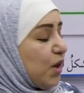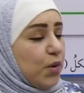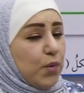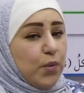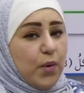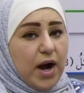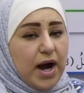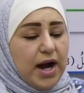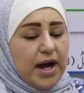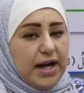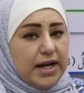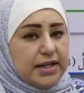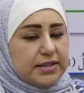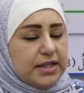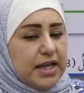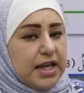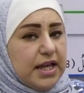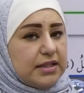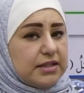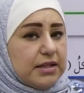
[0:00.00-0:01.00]
واحد
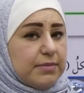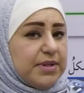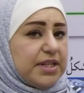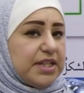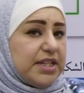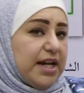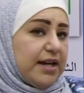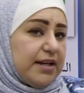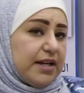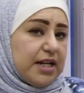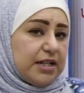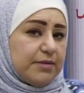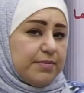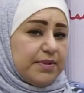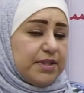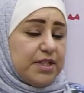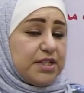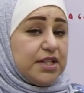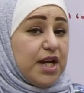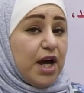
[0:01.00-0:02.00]
طب إذا تحركت
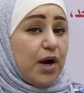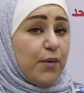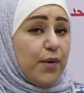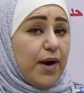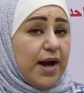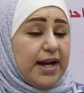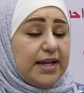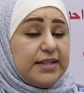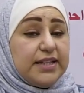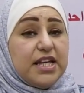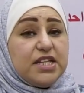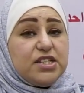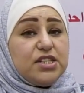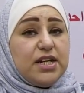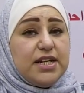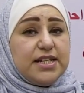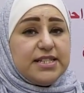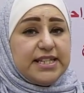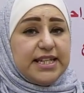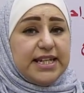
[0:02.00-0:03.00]
باتجاه واحد إيش
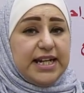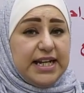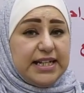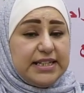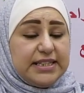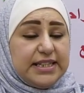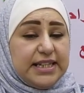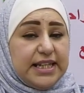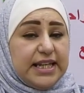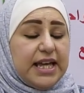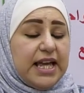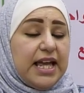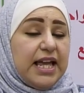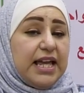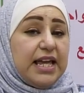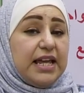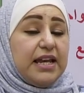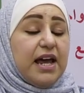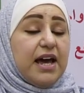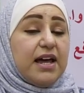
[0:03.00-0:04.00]
راح يصير عندي
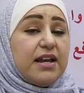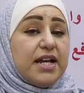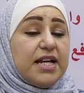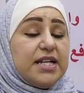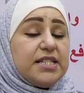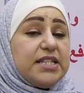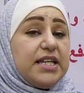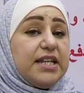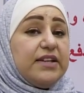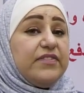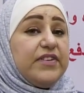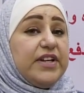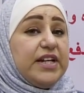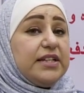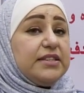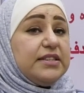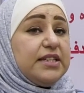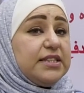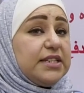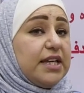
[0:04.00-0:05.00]
الآن راح يصير في
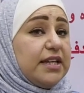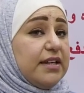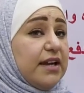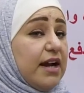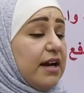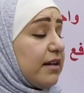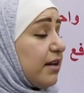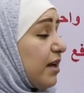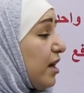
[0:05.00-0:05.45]
عندي تيار